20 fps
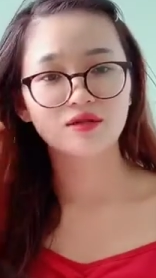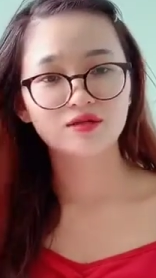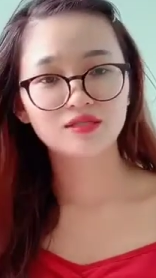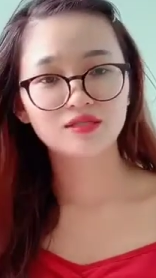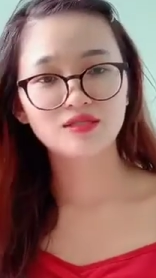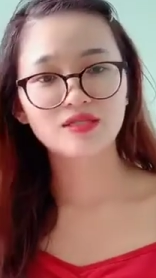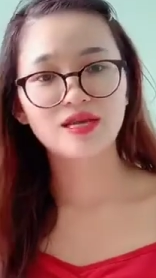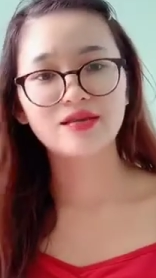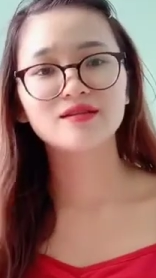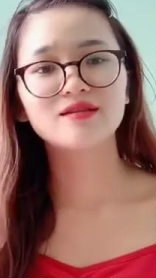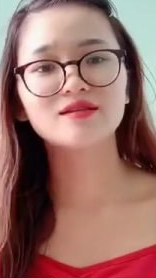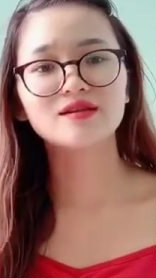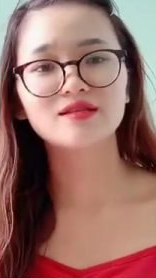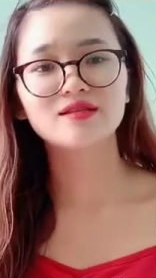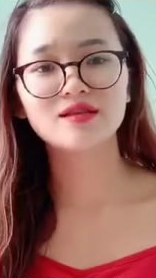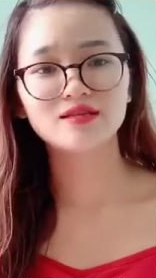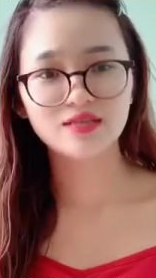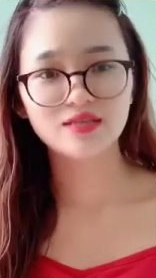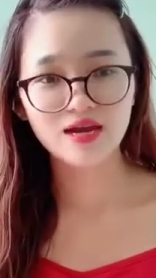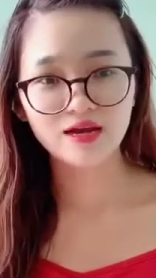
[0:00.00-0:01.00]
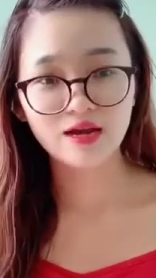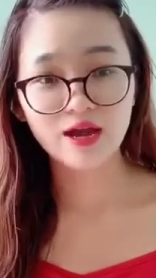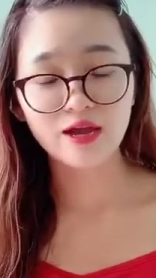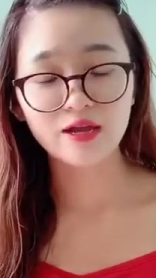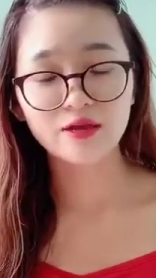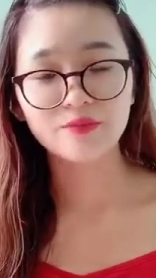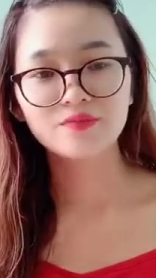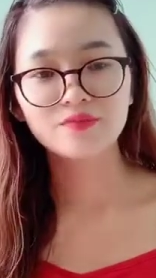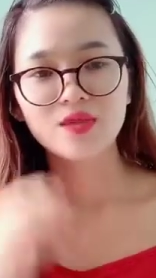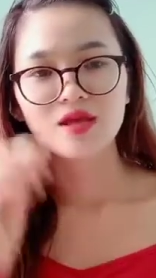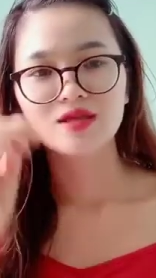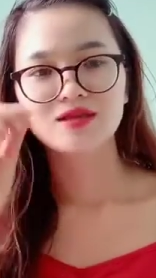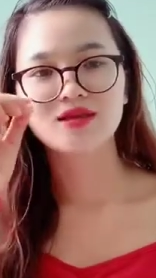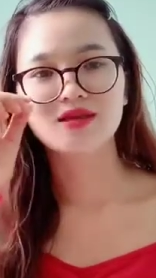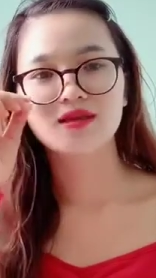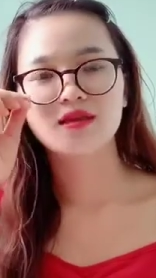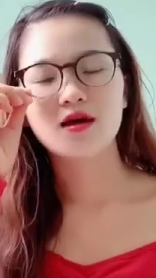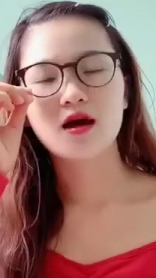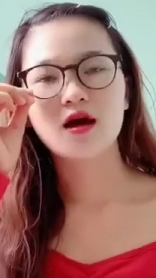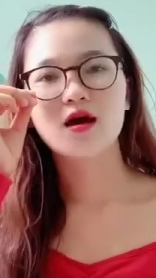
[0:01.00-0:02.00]
tránh được cái tình trạng này thì
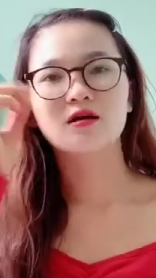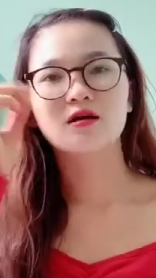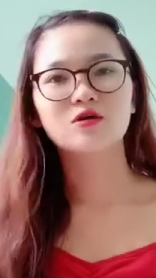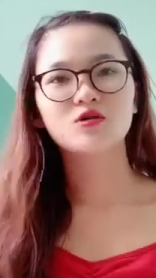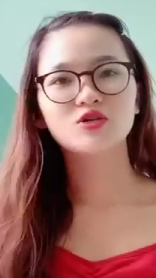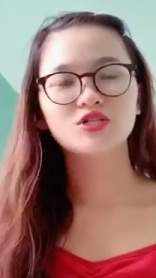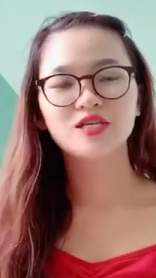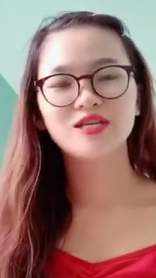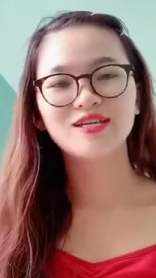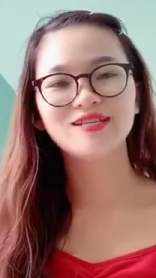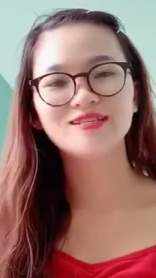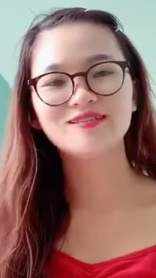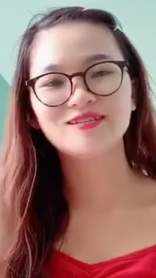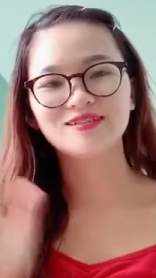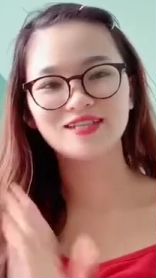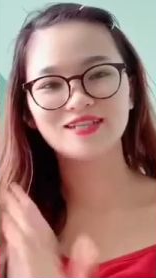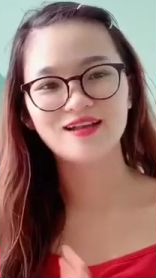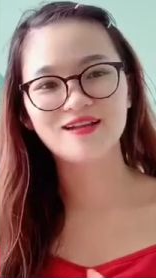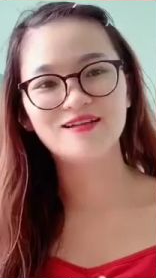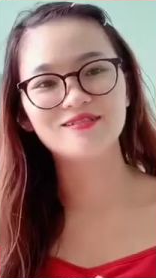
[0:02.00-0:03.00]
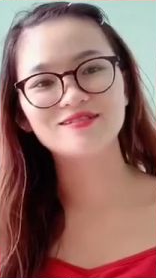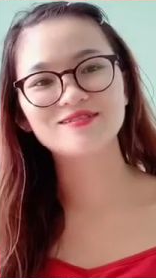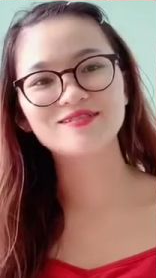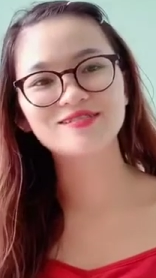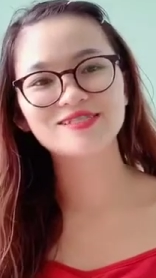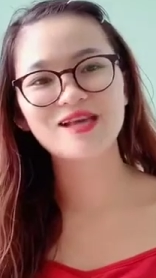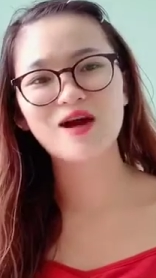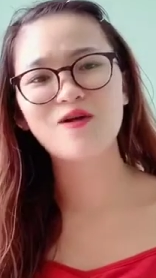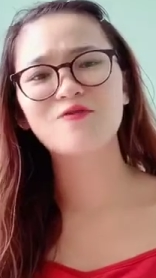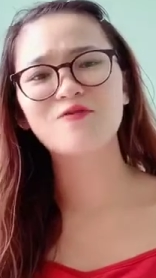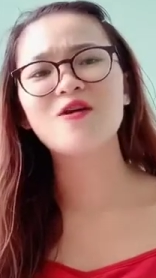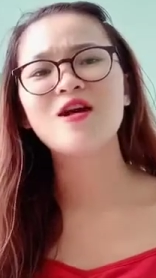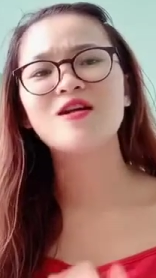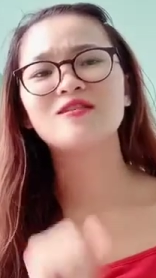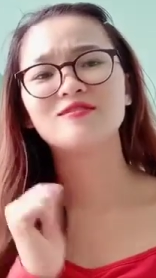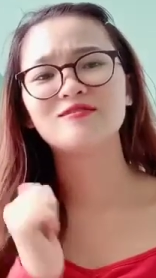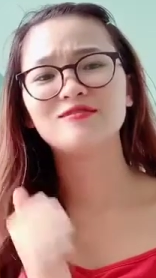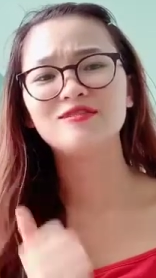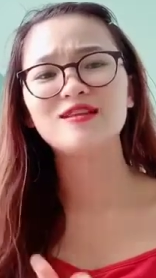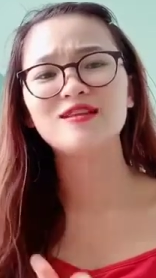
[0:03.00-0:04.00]
ờ, cô Jenny xin được trả lời như sau thứ
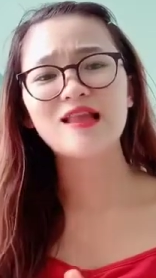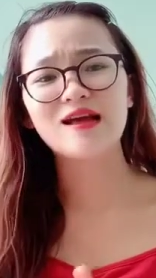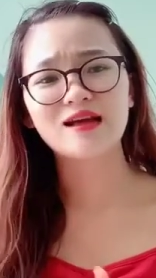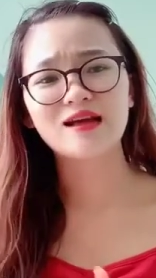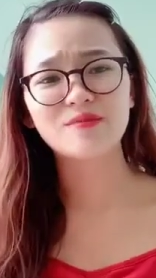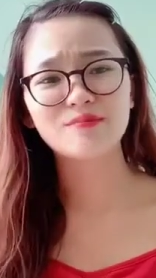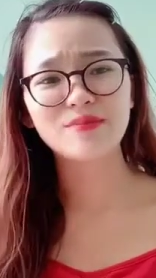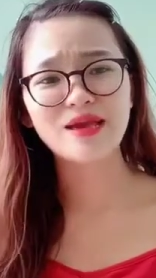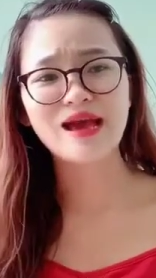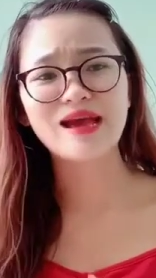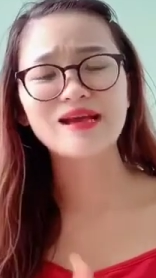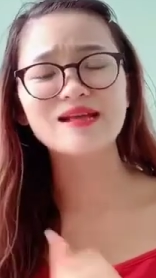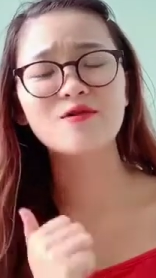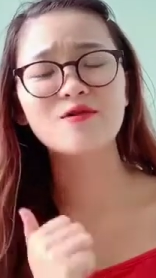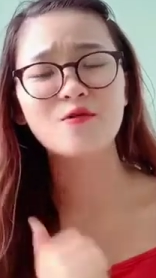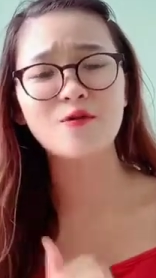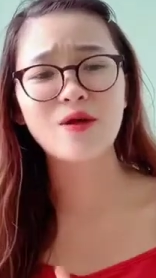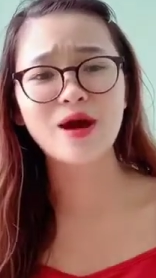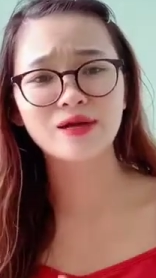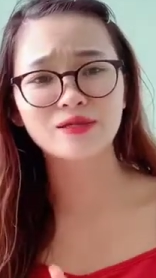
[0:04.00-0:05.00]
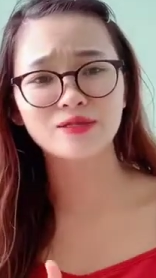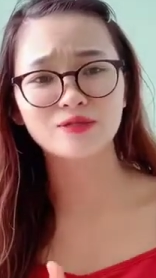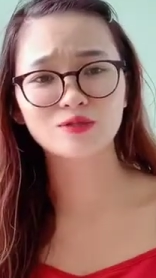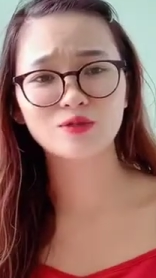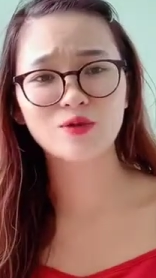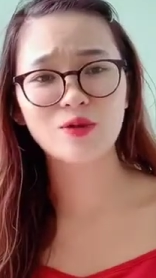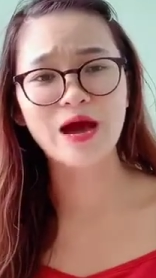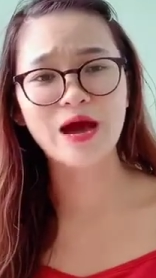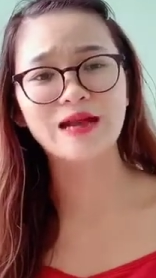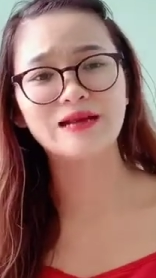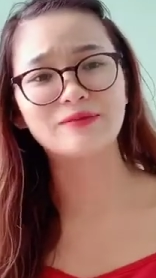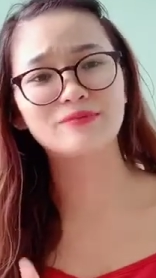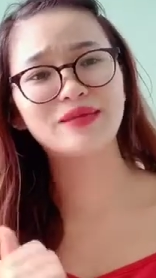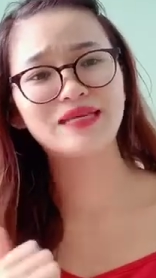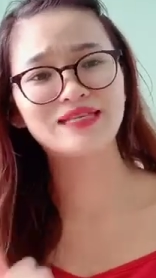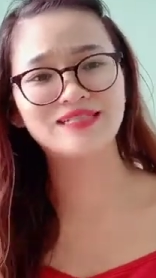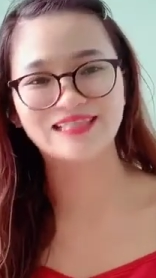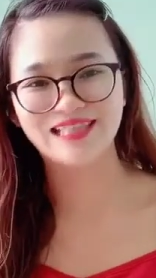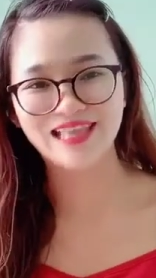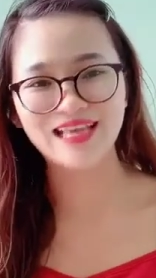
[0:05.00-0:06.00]
nhất là các mẹ hãy hoàn toàn
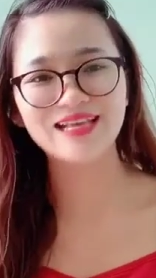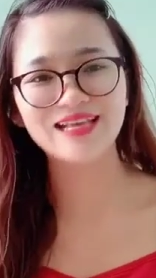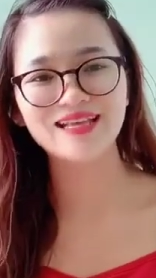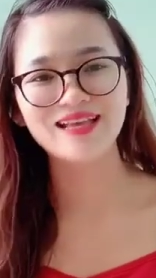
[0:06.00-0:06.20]
bình tĩnh